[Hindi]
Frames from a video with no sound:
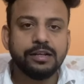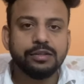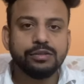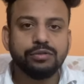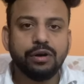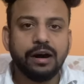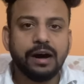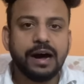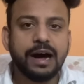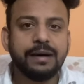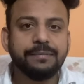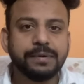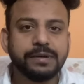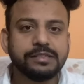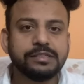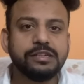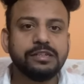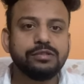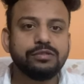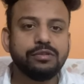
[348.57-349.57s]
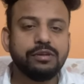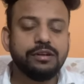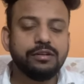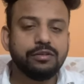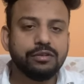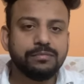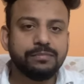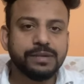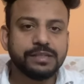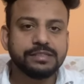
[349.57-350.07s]
तो आप क्या सीखते हो
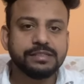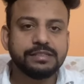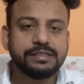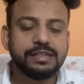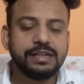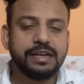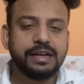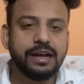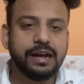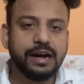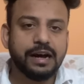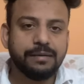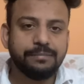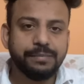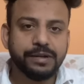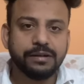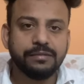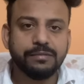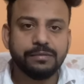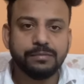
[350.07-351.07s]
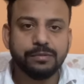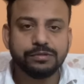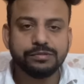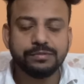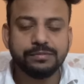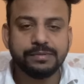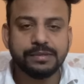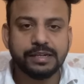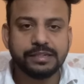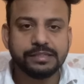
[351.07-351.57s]
इलोन मस्क से आप भी कमेंट बॉक्स
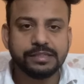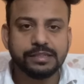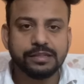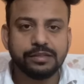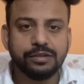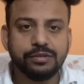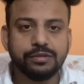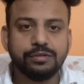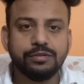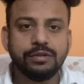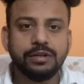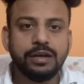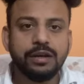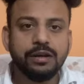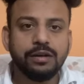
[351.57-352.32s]
में बता सकते हो